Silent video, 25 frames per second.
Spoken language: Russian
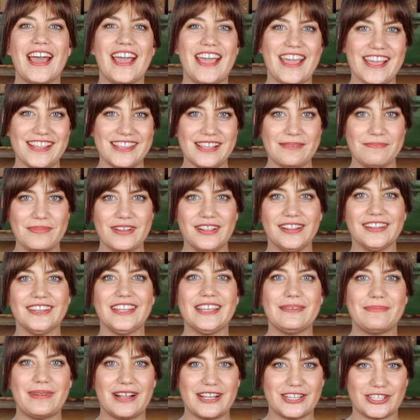Это был
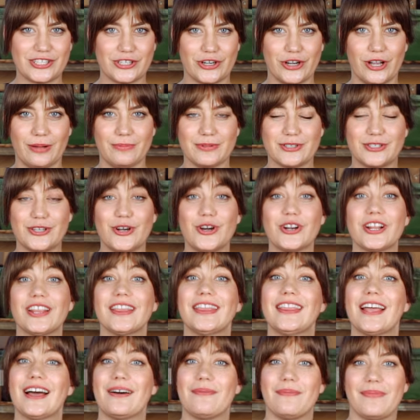небольшой обзор
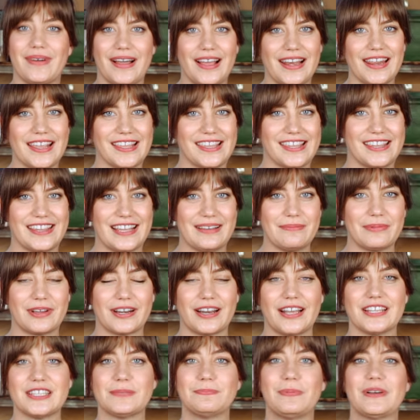на маленький
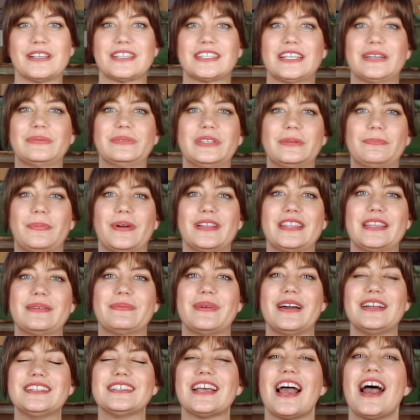домкрат, способный
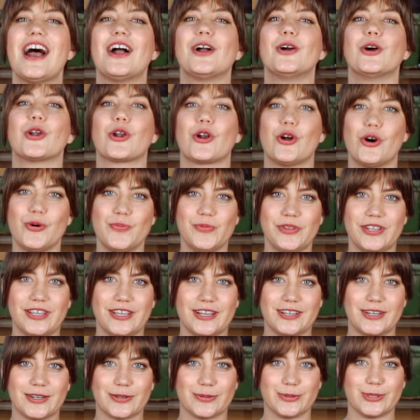поднимать огромные
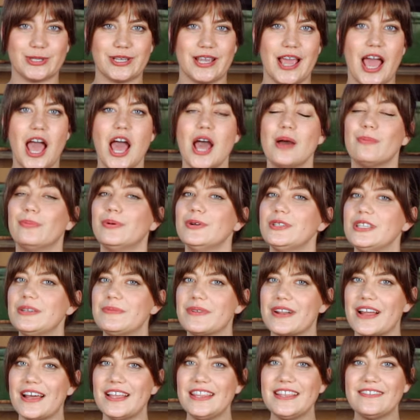грузы. Будем
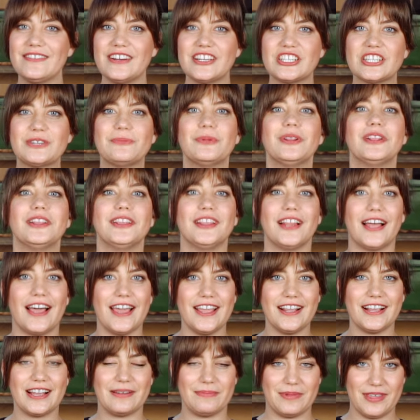рады вашим
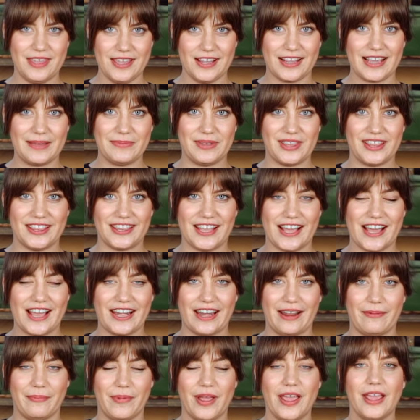лайкам и
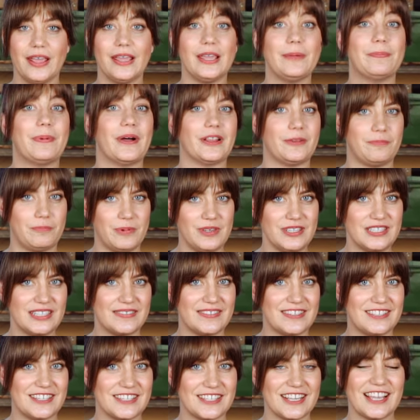комментариям. И
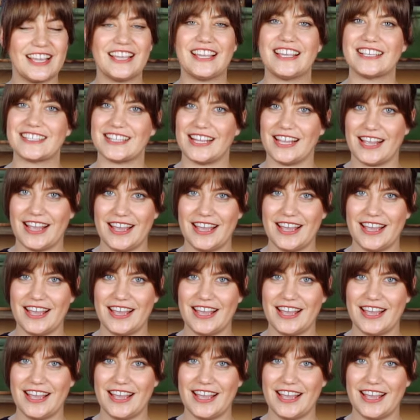подписывайтесь, если